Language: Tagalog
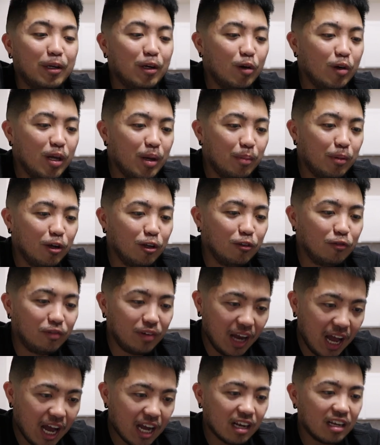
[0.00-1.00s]
Pinoy Abroad
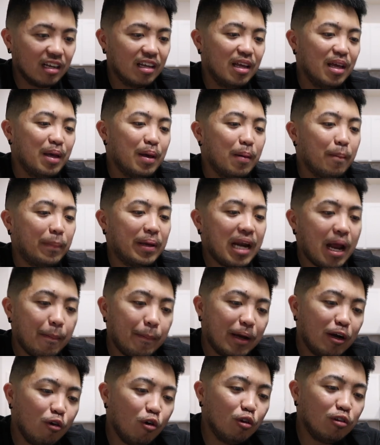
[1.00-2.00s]
Vlog
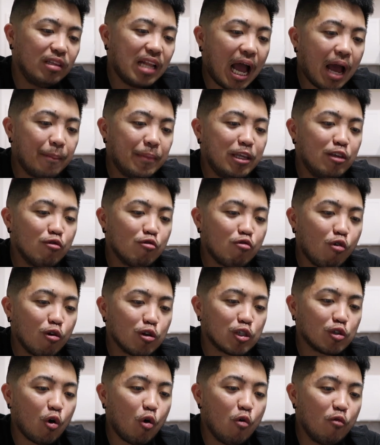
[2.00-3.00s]
Pinapanood namin yung
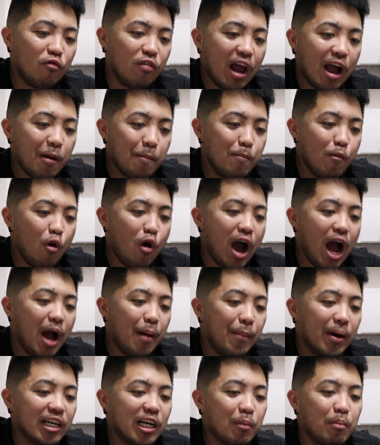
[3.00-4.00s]
Costco vlog mo
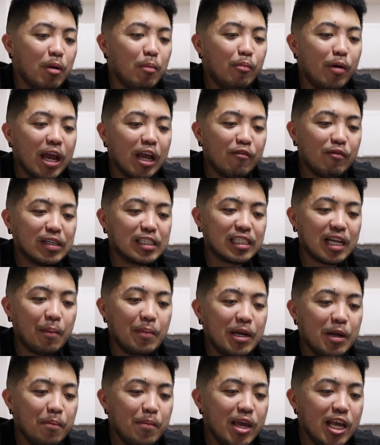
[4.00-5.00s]
habang nagbe-breakfast
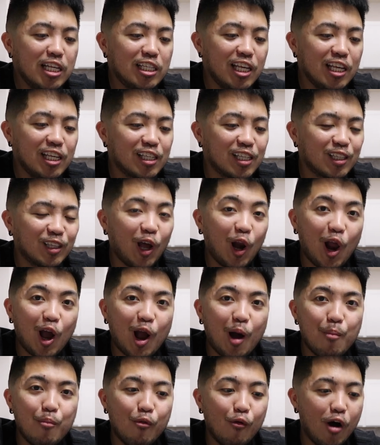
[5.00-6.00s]
kami ni Mrs.
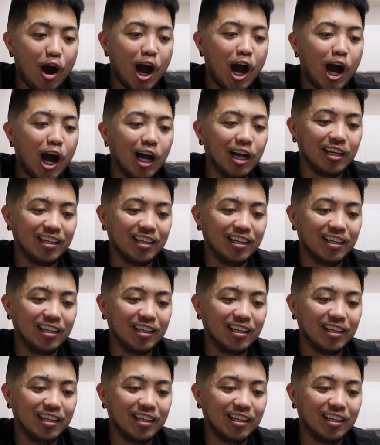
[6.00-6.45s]
Talaga buwa.